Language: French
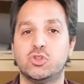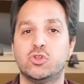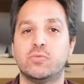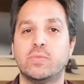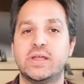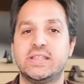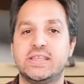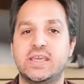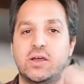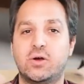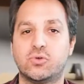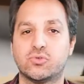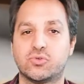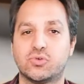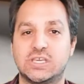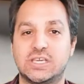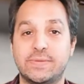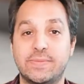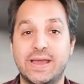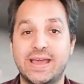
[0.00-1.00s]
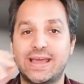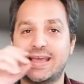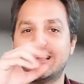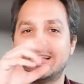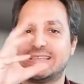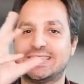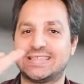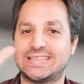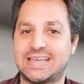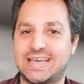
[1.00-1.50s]
de manière entre guillemets
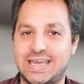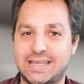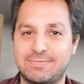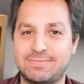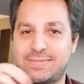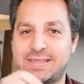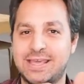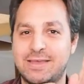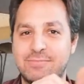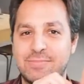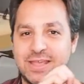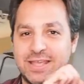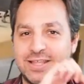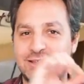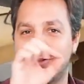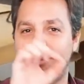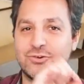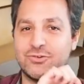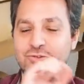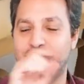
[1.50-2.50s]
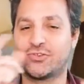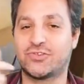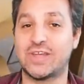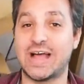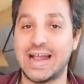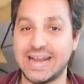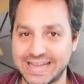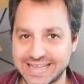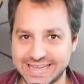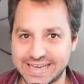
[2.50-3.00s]
scriptée, mais dans le sens
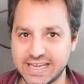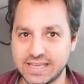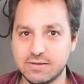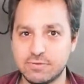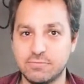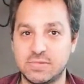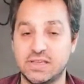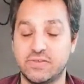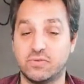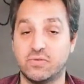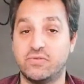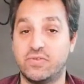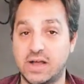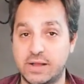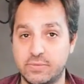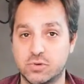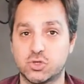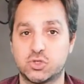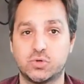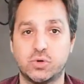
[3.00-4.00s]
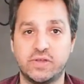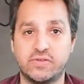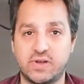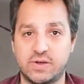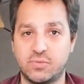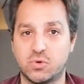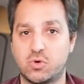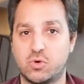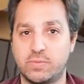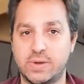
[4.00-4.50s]
à l'écrit, mais ils vont vraiment jouer,
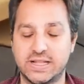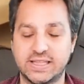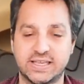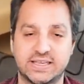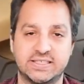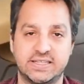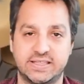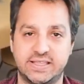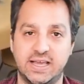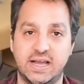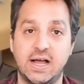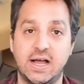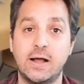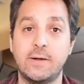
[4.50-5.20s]
vraiment combattre, etc.